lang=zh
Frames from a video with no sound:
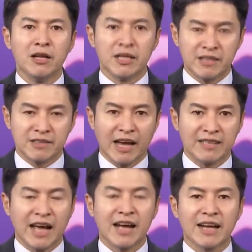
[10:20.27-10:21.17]
你检查一
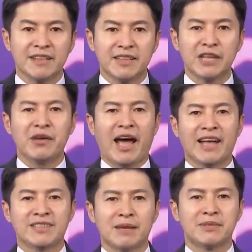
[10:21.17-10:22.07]
下，看订阅还
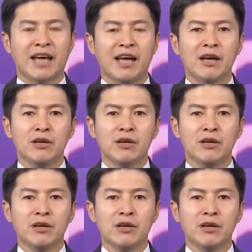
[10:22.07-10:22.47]
在不在。